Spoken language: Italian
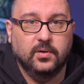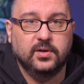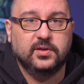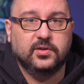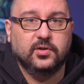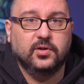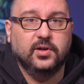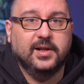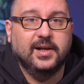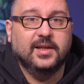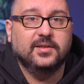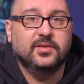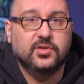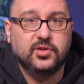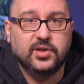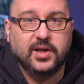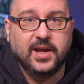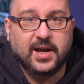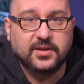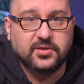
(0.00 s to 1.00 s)
Questi sono i
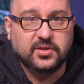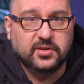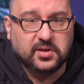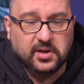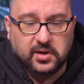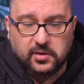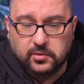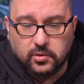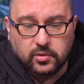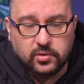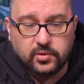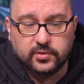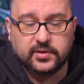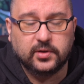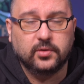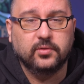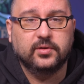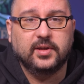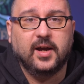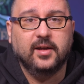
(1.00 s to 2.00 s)
classici gadget che non
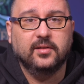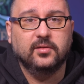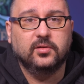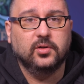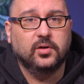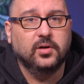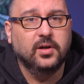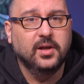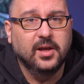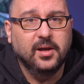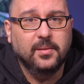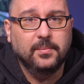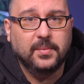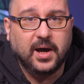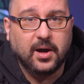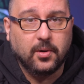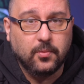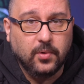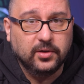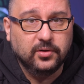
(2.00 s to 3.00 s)
costano tanto
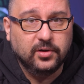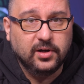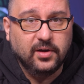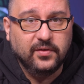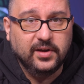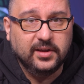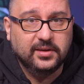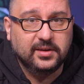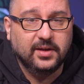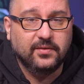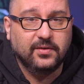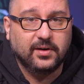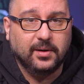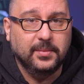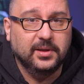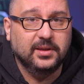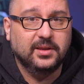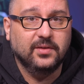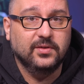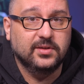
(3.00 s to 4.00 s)
ma quando li avete
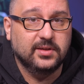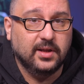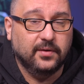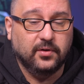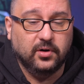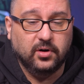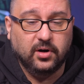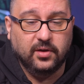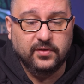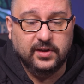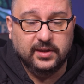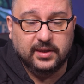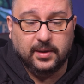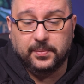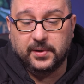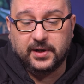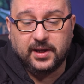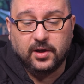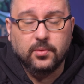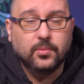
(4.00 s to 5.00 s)
veramente vi salvano la vita
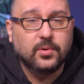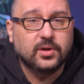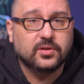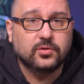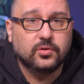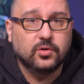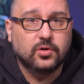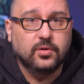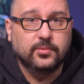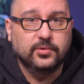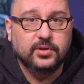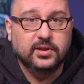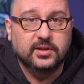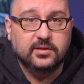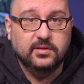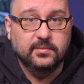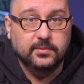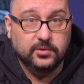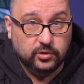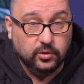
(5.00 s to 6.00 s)
perché comunque sono
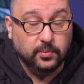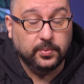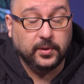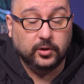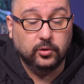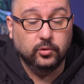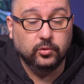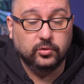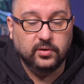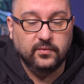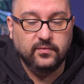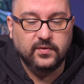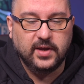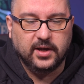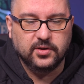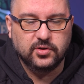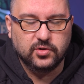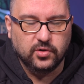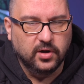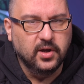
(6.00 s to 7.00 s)
comodissimi soprattutto in
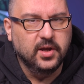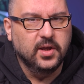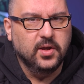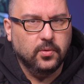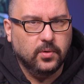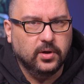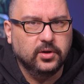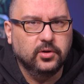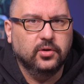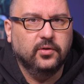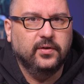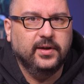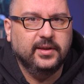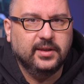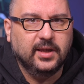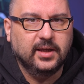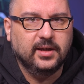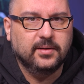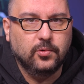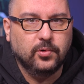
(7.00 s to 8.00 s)
viaggio quando
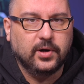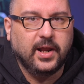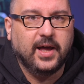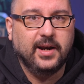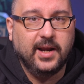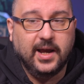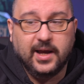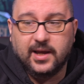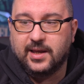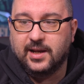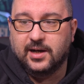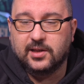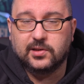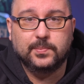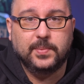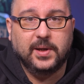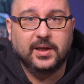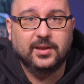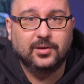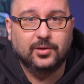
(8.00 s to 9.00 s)
dovete curare anche
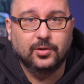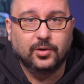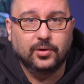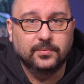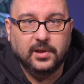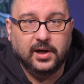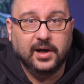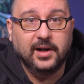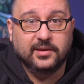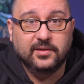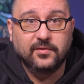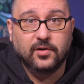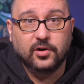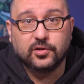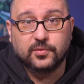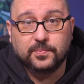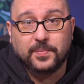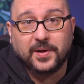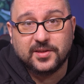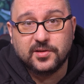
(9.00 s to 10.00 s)
l'aspetto relativo allo
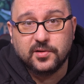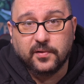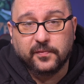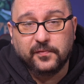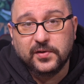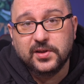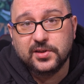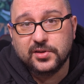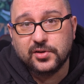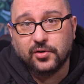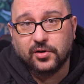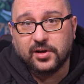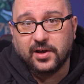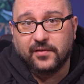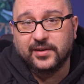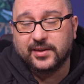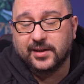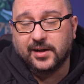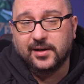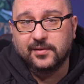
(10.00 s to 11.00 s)
spazio fisico che
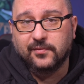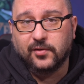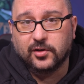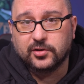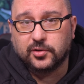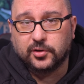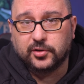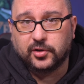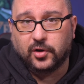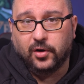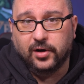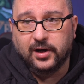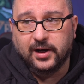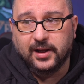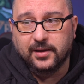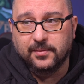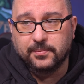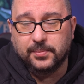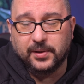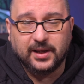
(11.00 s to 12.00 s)
avete nel vostro
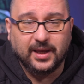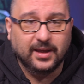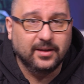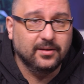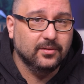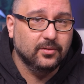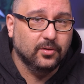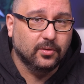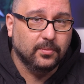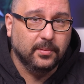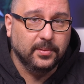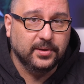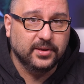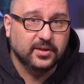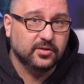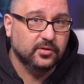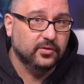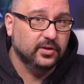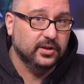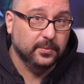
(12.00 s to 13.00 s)
trolley perché normalmente
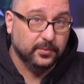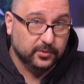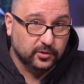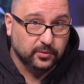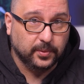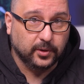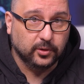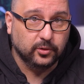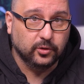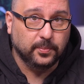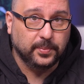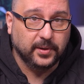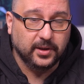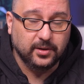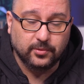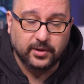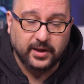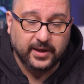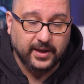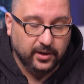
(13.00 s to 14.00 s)
se dovete soprattutto
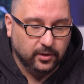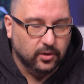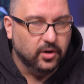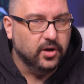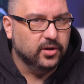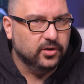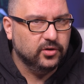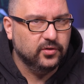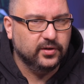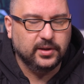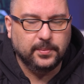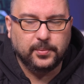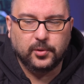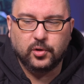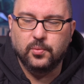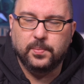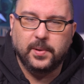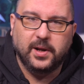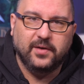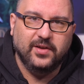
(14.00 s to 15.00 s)
prendere un aereo dovete
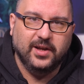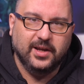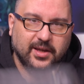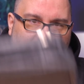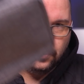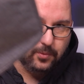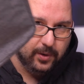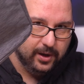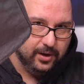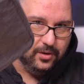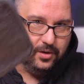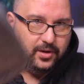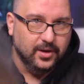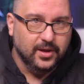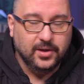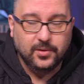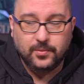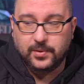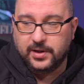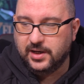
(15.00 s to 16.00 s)
preoccuparvi anche di quello
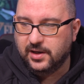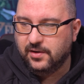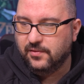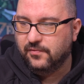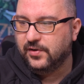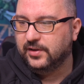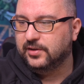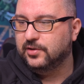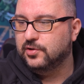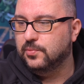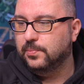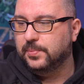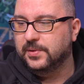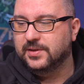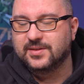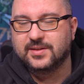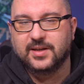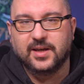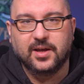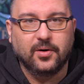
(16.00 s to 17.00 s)
quindi fateci un
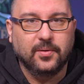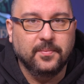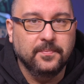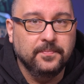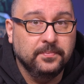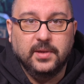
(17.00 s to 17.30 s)
pensiero.